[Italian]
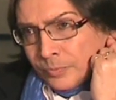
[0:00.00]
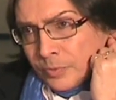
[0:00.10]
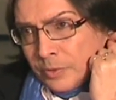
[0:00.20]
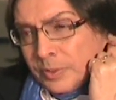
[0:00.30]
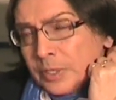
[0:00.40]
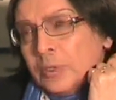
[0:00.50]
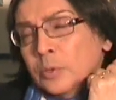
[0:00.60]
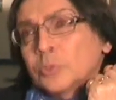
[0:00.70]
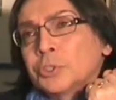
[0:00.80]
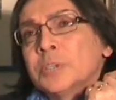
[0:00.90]
di venire a
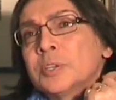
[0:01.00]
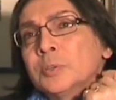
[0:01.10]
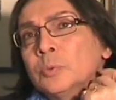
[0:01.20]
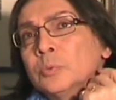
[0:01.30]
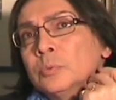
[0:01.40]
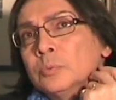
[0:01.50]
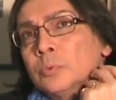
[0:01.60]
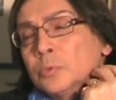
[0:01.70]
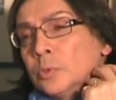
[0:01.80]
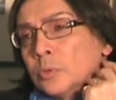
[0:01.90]
conoscenza di,
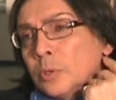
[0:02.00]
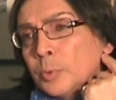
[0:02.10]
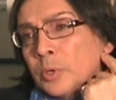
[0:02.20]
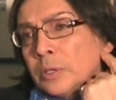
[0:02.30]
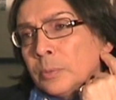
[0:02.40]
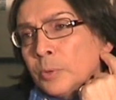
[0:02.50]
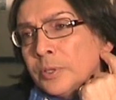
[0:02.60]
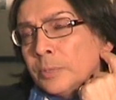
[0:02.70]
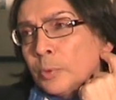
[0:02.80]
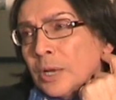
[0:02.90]
un, di uno dei più grandi
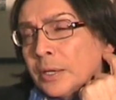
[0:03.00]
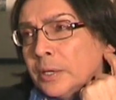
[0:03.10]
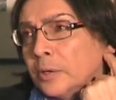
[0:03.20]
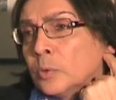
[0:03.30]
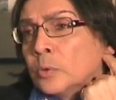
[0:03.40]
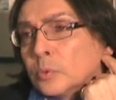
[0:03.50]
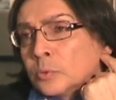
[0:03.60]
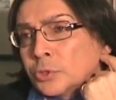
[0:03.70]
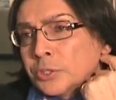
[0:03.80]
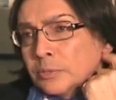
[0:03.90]
poeti polacchi che io non
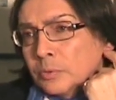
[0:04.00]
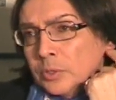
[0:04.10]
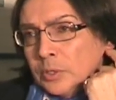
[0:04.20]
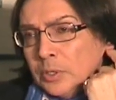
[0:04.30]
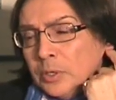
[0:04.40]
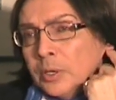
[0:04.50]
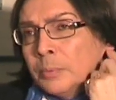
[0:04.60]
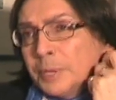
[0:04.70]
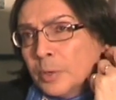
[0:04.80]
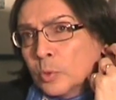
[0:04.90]
conoscevo, che è
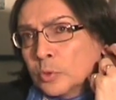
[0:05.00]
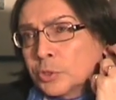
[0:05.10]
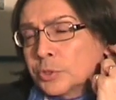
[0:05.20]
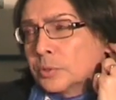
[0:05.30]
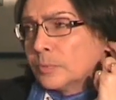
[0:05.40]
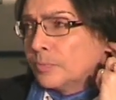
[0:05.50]
Miłosz,